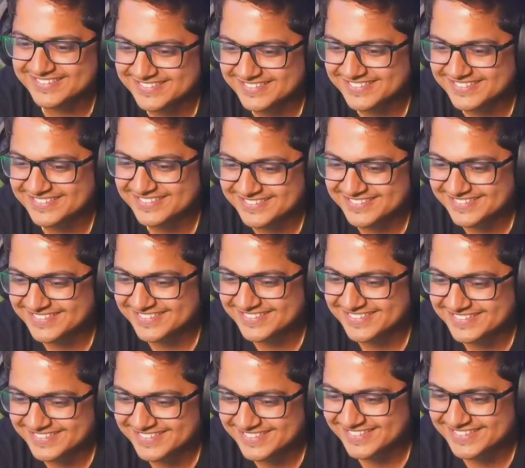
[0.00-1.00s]
ग्रुप है
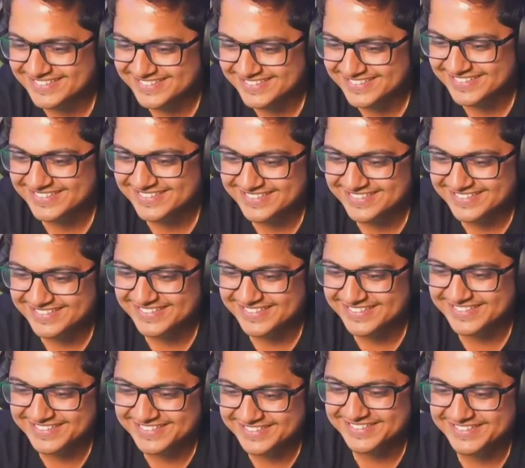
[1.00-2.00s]
ग्रुप बन
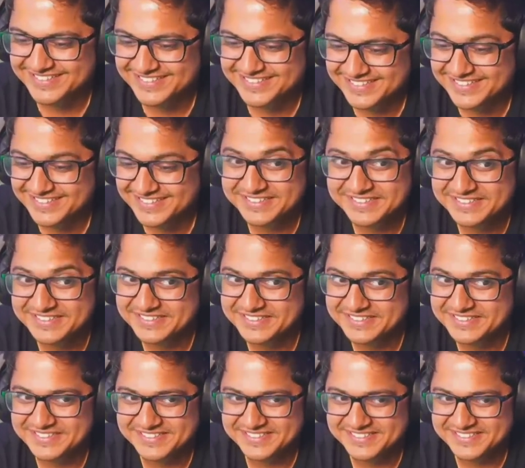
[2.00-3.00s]
मोटर ग्रुप
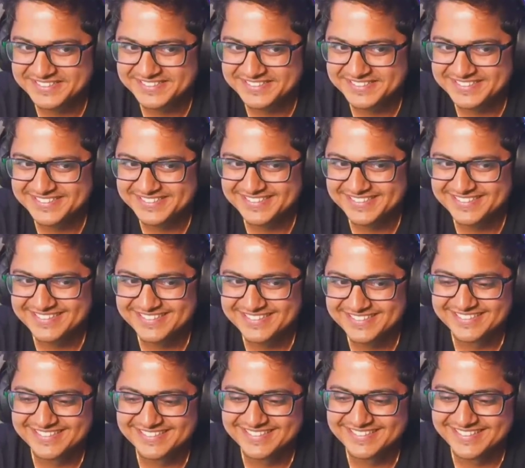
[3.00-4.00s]
इज सुन मेरा नाम
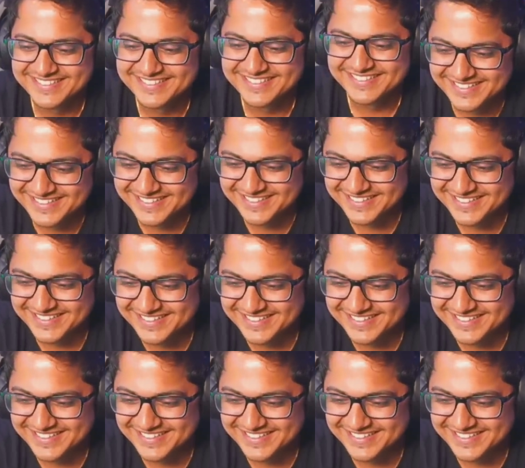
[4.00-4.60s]
नमन नहीं है ब्रो